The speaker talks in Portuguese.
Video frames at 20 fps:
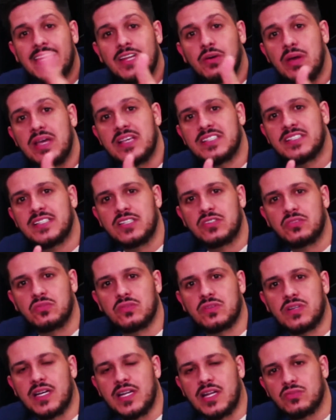não é inscrito
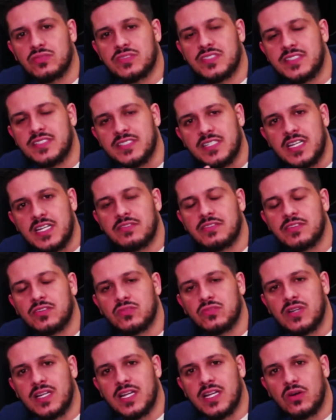no canal, se inscreva no
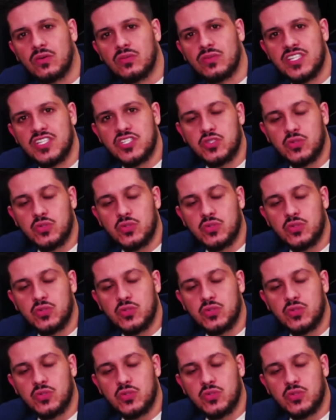canal, deixa o